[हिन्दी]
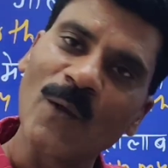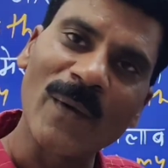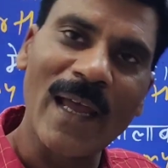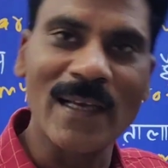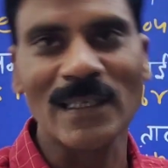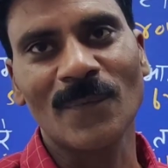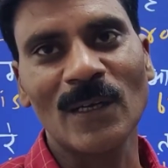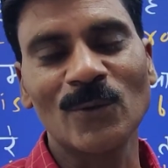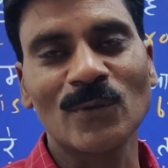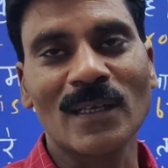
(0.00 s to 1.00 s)
तो फिर हैज
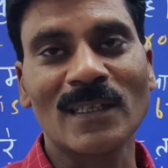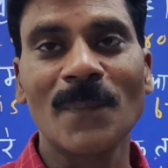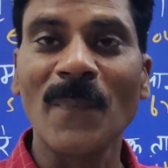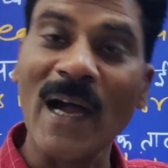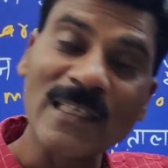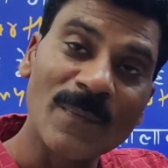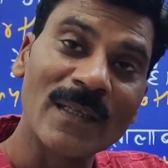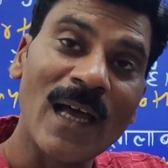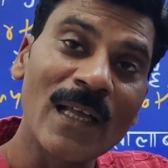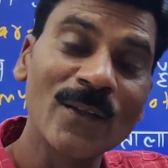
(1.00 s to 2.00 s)
का यूज़ करते हैं पास्ट
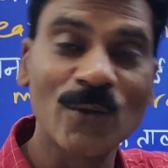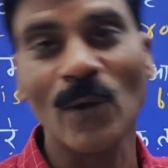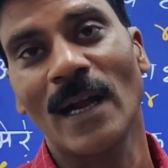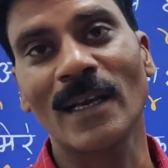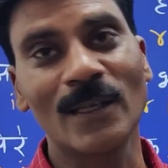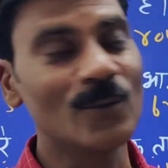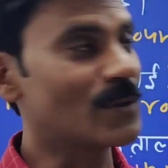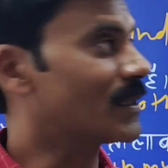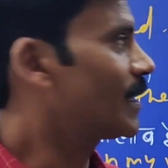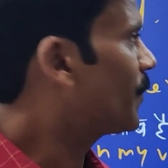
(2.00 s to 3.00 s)
में था तो हैड का
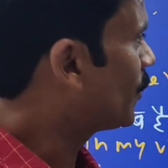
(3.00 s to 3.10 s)
यूज़ करते